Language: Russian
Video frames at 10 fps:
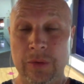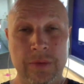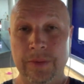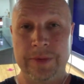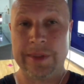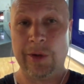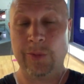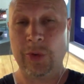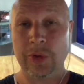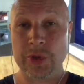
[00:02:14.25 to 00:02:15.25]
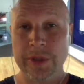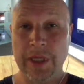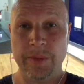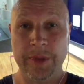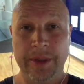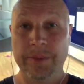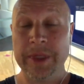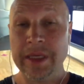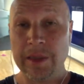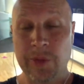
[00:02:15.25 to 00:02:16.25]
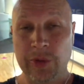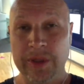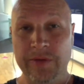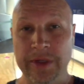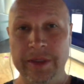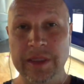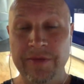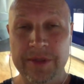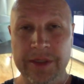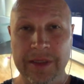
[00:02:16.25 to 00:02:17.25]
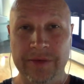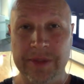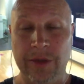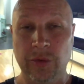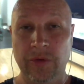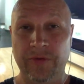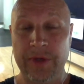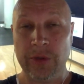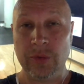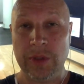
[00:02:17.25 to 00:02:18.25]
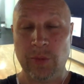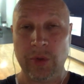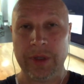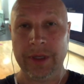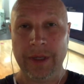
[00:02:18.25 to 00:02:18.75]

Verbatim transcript: ну, слава богу, жена мне, мне наоборот говорит, не вези мне всякую фигню домой,